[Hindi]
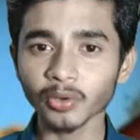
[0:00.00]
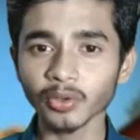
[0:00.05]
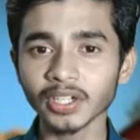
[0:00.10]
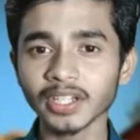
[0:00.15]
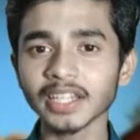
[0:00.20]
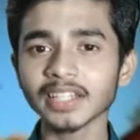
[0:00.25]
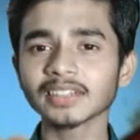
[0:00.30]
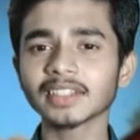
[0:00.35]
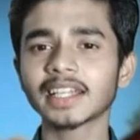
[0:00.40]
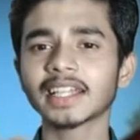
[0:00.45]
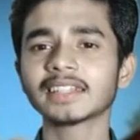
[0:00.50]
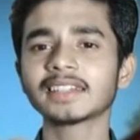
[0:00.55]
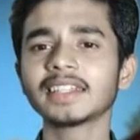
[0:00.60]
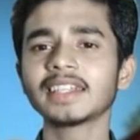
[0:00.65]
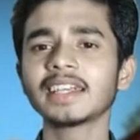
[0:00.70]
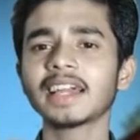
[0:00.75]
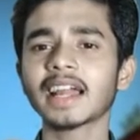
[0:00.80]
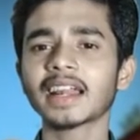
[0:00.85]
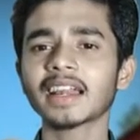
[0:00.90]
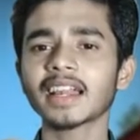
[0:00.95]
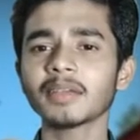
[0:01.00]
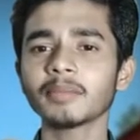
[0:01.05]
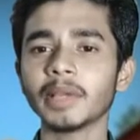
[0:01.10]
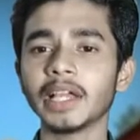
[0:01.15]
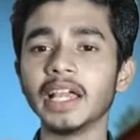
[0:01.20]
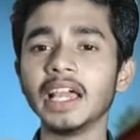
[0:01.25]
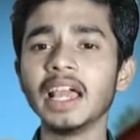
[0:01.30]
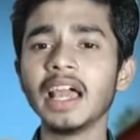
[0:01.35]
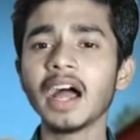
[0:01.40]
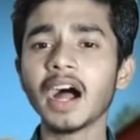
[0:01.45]
उन्नत खेती खेती करने
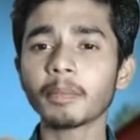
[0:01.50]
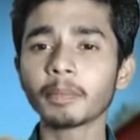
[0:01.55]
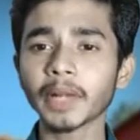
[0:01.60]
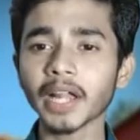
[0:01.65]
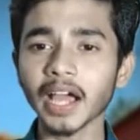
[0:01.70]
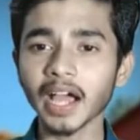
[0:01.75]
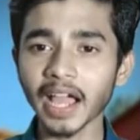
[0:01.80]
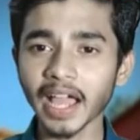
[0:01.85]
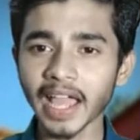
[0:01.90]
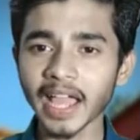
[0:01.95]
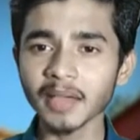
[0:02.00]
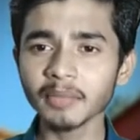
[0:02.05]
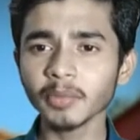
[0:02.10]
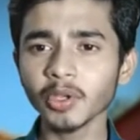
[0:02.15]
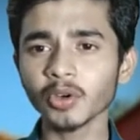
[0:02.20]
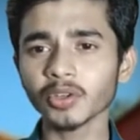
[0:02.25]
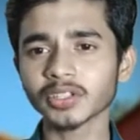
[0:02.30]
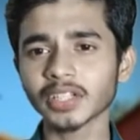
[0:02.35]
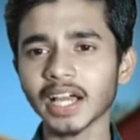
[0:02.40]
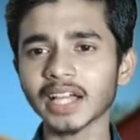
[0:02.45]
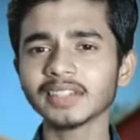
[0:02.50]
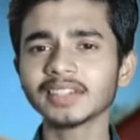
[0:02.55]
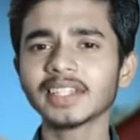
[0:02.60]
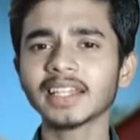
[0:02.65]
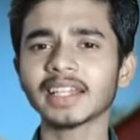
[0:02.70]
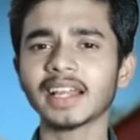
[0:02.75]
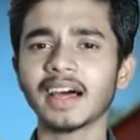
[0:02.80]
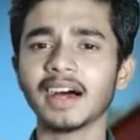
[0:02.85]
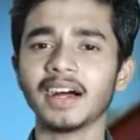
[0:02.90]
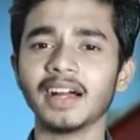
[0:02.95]
में अपना अहम योगदान
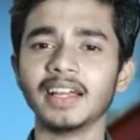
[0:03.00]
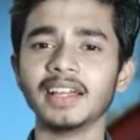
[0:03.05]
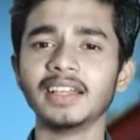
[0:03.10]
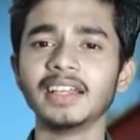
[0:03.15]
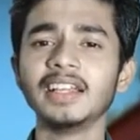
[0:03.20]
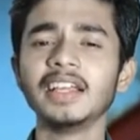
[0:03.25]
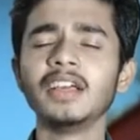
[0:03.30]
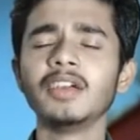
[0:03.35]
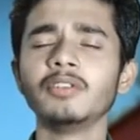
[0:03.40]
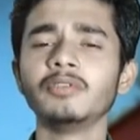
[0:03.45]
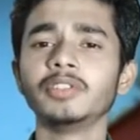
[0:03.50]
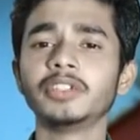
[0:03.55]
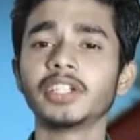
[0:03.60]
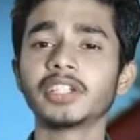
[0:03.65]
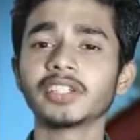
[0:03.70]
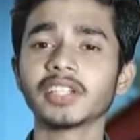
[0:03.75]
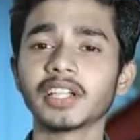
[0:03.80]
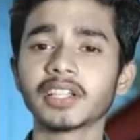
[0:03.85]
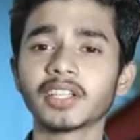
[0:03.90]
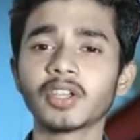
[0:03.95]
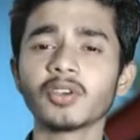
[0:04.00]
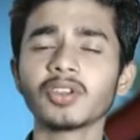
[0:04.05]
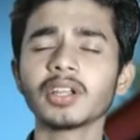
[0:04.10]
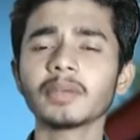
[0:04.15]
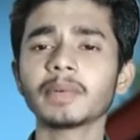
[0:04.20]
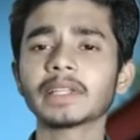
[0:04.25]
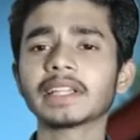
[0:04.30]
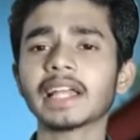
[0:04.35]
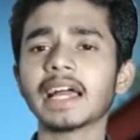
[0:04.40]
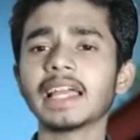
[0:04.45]
दे रहा है विशेषज्ञों
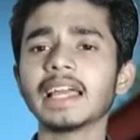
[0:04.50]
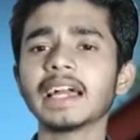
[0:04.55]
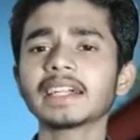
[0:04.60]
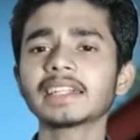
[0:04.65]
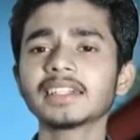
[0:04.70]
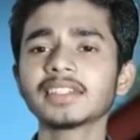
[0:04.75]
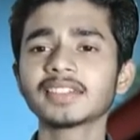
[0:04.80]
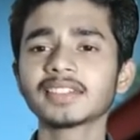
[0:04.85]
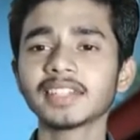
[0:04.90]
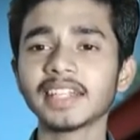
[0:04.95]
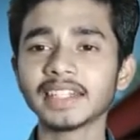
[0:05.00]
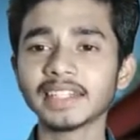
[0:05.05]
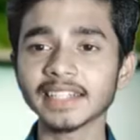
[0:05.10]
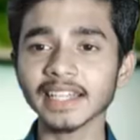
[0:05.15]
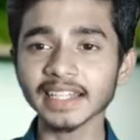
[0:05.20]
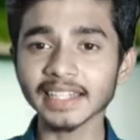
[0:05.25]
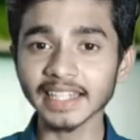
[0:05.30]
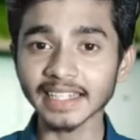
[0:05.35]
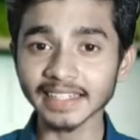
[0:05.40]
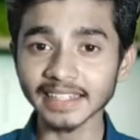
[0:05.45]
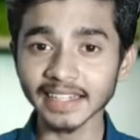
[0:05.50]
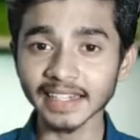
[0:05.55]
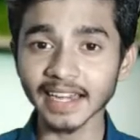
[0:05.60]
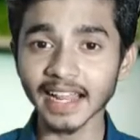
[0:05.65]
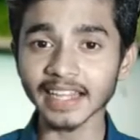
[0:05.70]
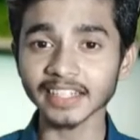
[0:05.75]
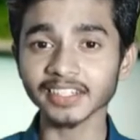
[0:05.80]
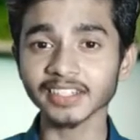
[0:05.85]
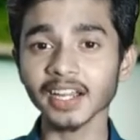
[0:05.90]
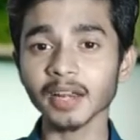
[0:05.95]
ने बताया कि इस सेंटर का
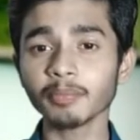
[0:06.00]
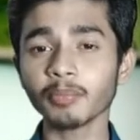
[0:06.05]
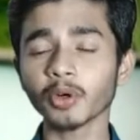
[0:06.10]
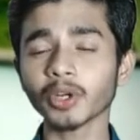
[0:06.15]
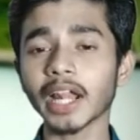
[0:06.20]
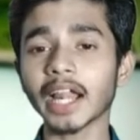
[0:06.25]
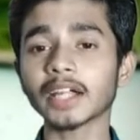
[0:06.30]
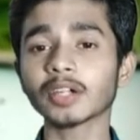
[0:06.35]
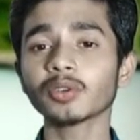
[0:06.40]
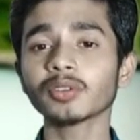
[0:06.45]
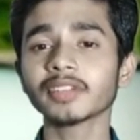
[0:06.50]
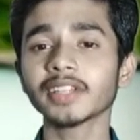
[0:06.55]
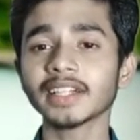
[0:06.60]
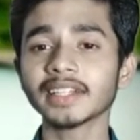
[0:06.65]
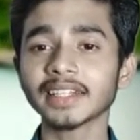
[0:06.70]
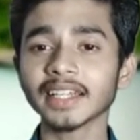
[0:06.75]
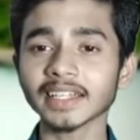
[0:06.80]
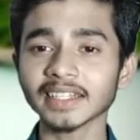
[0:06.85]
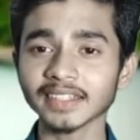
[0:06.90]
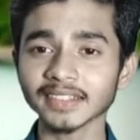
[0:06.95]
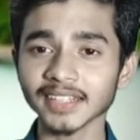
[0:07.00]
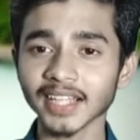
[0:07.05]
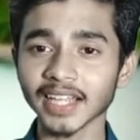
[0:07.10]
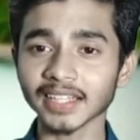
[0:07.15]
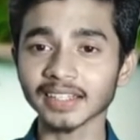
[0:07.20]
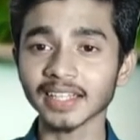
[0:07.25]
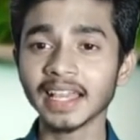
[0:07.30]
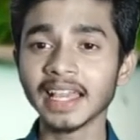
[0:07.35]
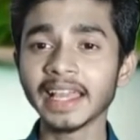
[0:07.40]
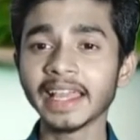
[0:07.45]
इंटरनेशनल पोटैटो सेंटर के
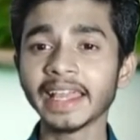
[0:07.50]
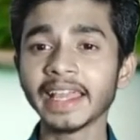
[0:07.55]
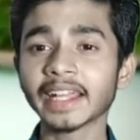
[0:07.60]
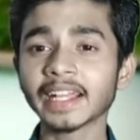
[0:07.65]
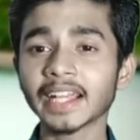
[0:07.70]
साथ